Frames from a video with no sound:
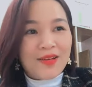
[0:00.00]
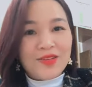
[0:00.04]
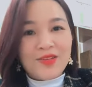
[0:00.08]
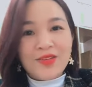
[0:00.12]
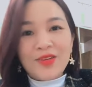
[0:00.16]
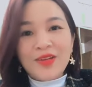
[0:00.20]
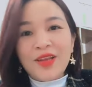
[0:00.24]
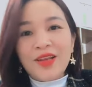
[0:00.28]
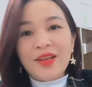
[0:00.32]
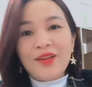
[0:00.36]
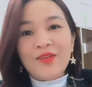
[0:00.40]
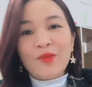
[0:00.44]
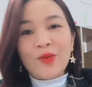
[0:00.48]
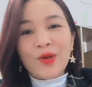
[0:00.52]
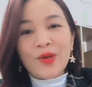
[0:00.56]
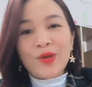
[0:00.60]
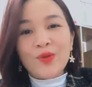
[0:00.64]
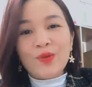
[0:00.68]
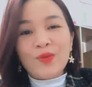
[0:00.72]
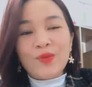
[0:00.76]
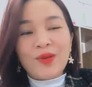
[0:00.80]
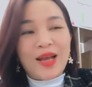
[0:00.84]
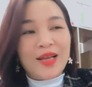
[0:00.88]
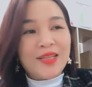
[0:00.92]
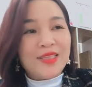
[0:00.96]
Cho nên anh
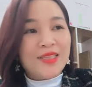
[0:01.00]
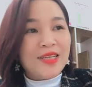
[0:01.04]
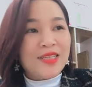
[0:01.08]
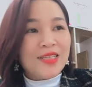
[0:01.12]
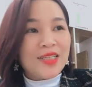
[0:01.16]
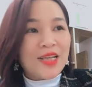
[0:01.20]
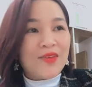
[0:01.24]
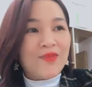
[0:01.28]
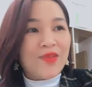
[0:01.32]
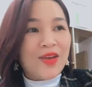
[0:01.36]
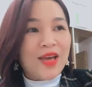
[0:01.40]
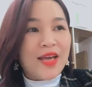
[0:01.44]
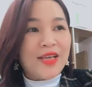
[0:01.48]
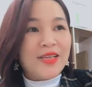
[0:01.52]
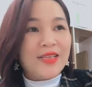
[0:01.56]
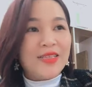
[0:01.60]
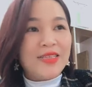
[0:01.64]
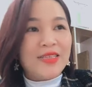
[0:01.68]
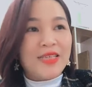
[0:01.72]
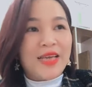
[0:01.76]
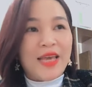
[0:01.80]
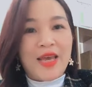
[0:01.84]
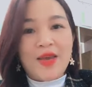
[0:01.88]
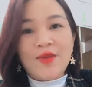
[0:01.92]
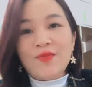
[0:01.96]
cũng đã chia sẻ với anh
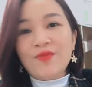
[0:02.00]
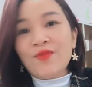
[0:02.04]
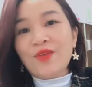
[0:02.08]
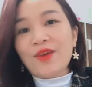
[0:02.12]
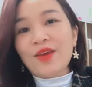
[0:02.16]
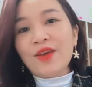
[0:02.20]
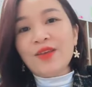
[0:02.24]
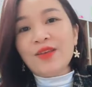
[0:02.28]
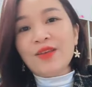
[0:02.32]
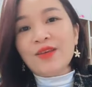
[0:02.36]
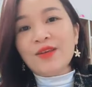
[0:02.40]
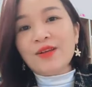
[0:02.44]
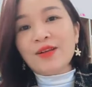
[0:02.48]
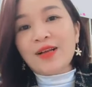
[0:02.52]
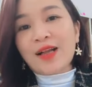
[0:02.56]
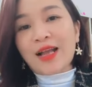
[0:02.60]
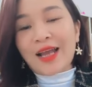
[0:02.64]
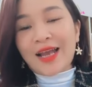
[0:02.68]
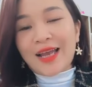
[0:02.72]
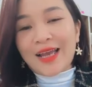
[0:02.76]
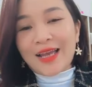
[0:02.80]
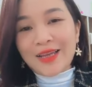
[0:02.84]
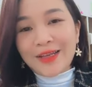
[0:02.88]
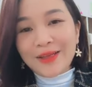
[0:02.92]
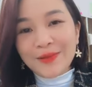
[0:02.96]
chị em về những
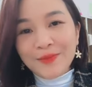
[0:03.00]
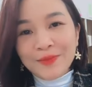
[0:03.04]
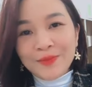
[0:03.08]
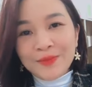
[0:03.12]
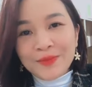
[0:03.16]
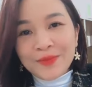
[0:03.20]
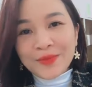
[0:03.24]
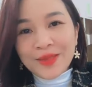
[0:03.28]
cái